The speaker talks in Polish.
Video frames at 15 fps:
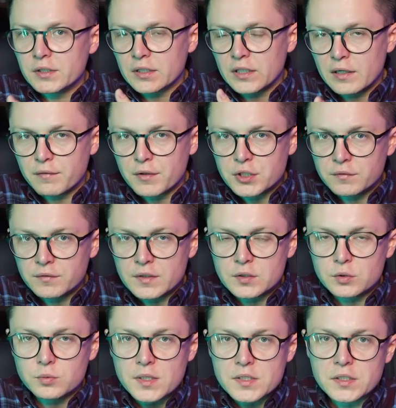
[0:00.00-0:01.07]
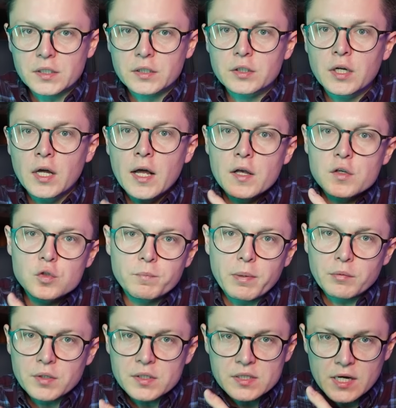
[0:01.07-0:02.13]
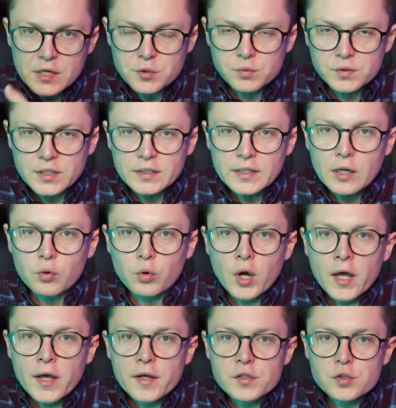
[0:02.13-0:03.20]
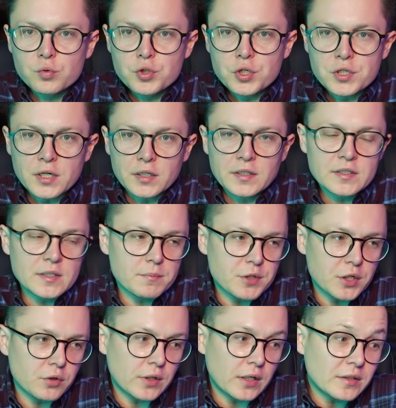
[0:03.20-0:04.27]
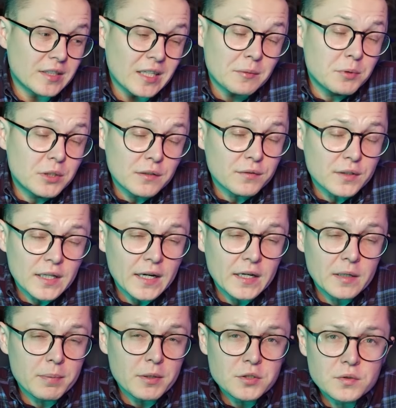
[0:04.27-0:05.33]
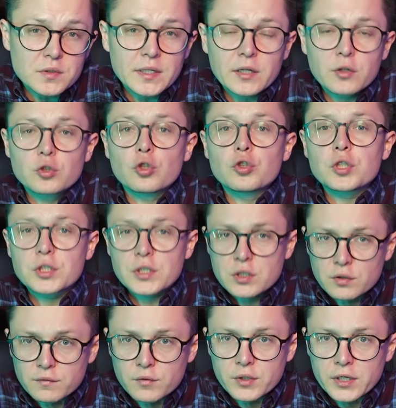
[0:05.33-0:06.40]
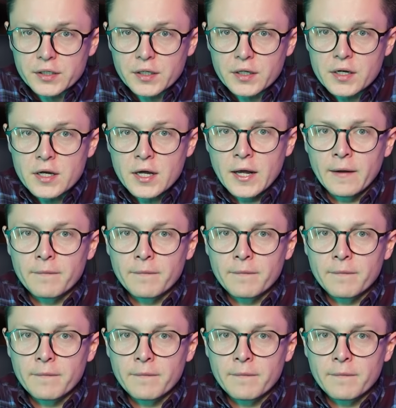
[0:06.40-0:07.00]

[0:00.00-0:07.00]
tak jak właśnie w tej sytuacji, kiedy zupełnie stracił z radaru e, Suchicza i jestem przekonany, tak mi się wydaje, patrząc na jego dotychczasową karierę,